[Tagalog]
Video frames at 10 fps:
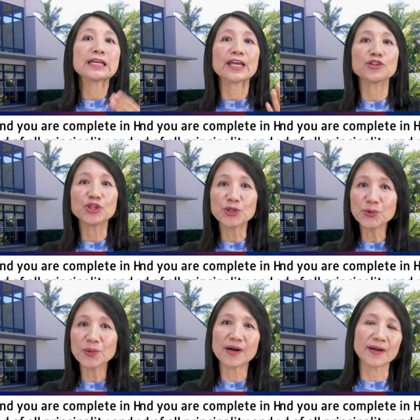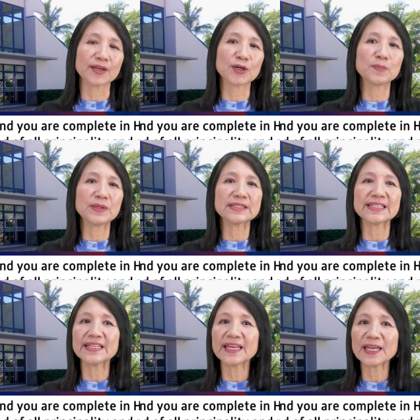and you are complete
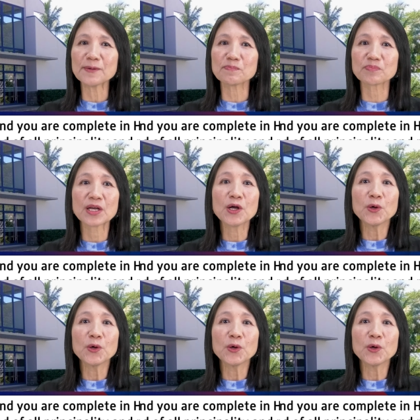in Him